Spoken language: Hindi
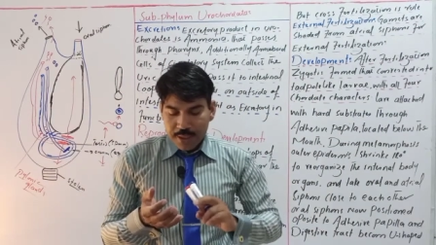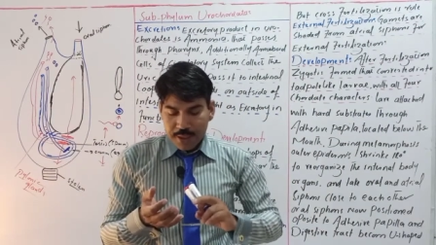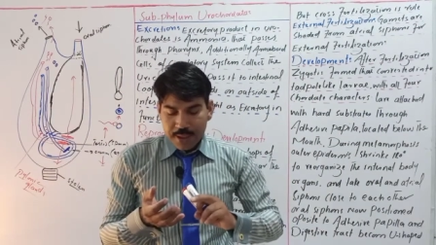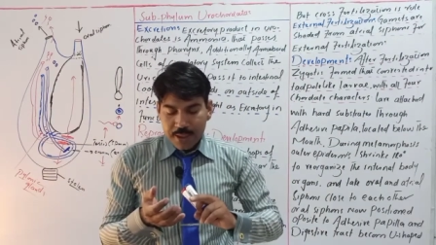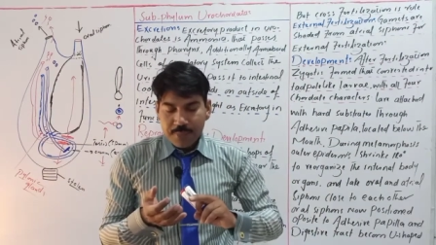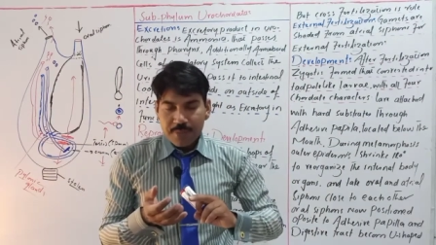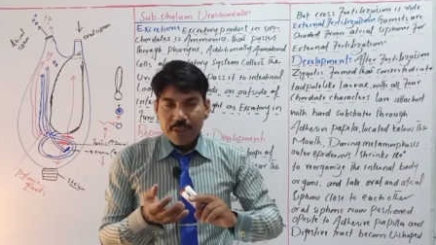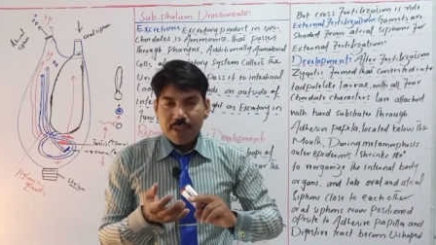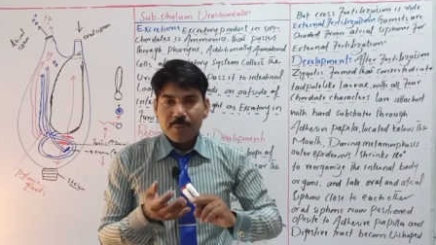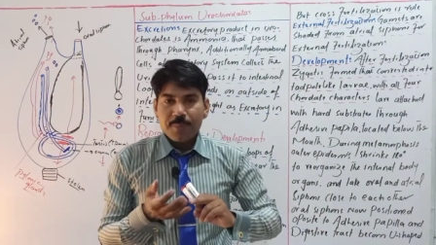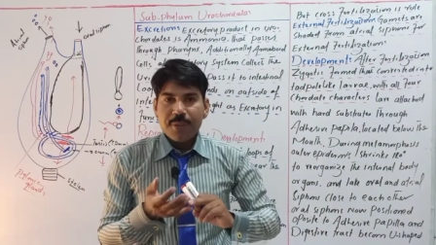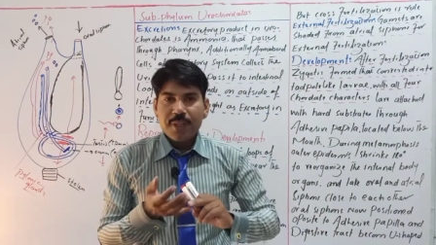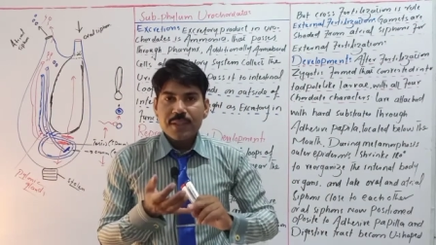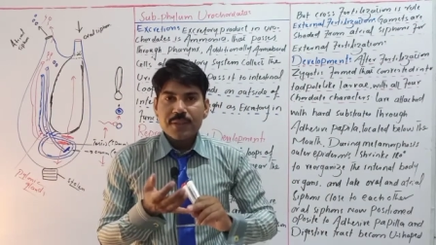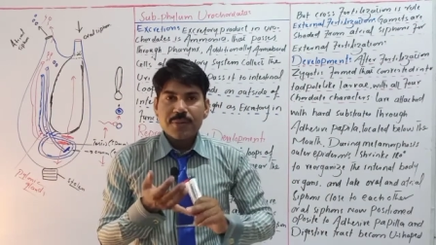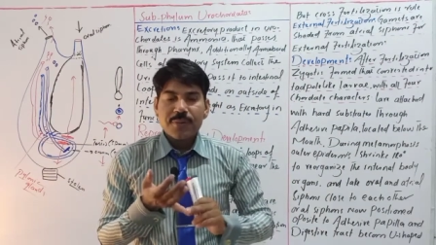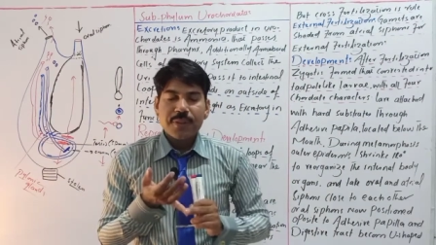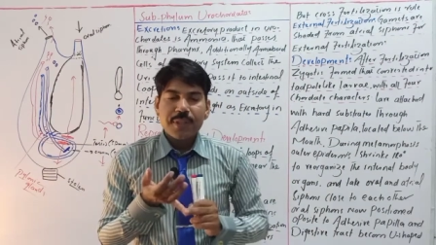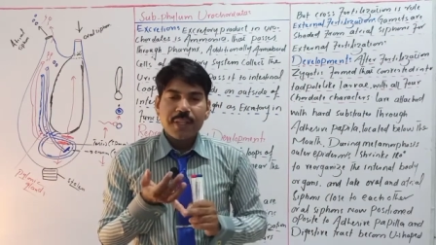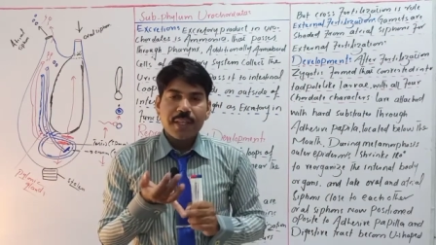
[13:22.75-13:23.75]
कि हमारे
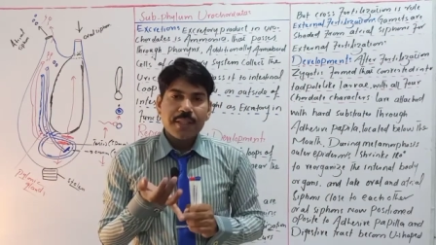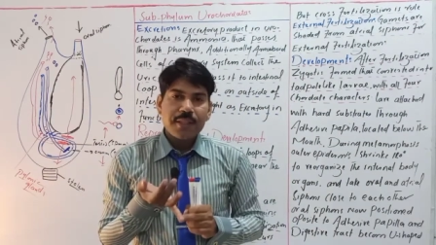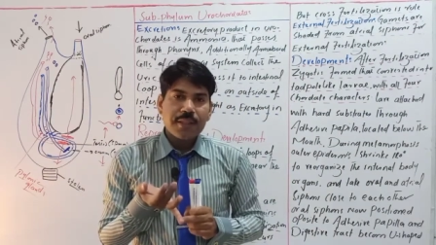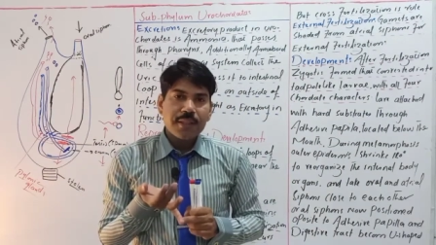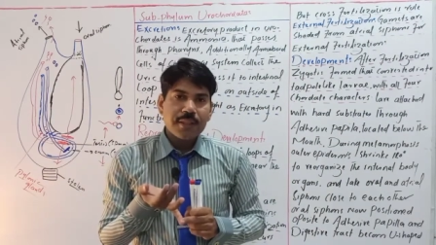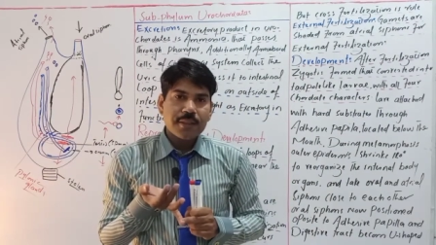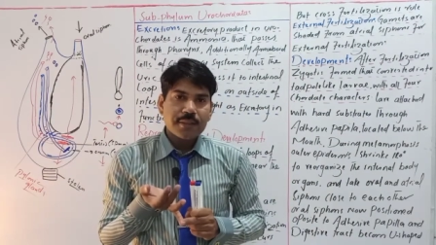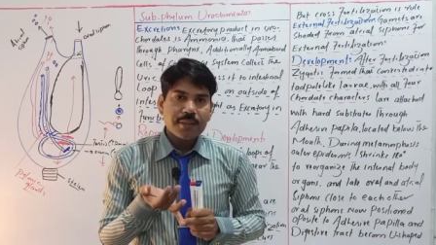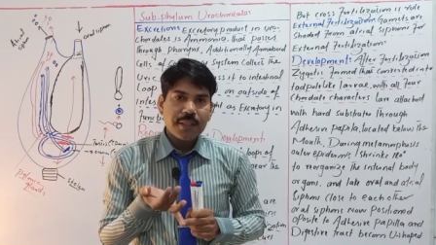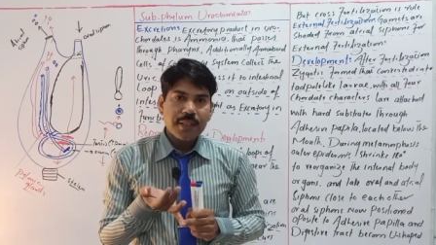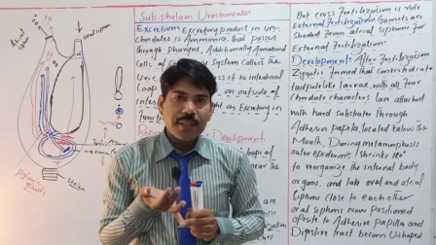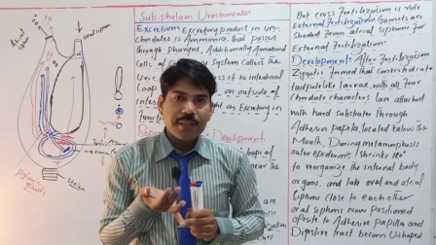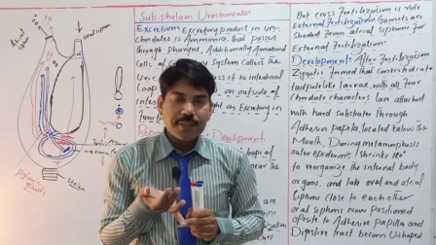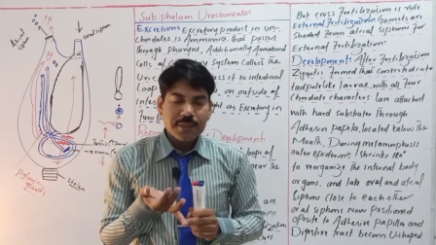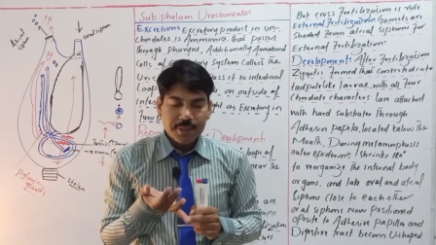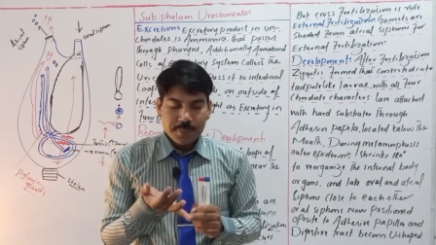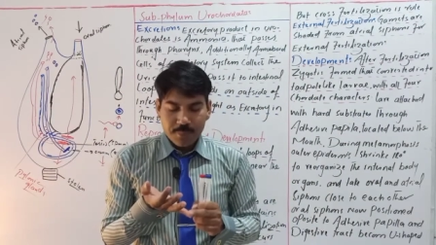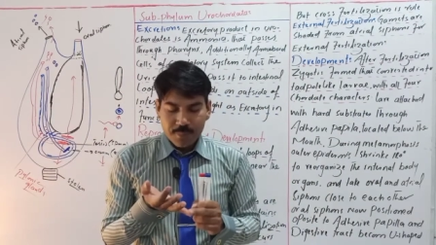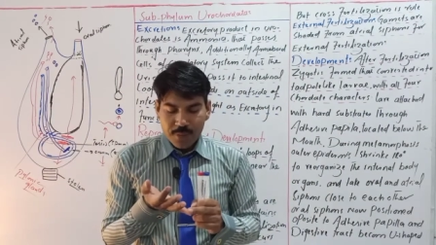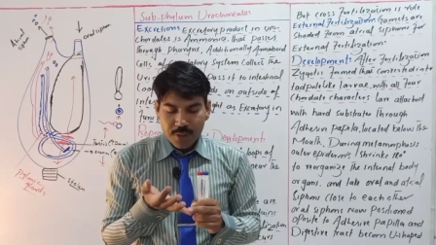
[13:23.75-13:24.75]
पास फेरेंजियल
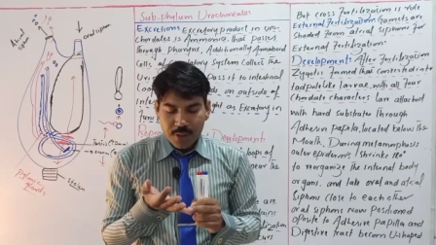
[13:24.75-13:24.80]
स्लिट्स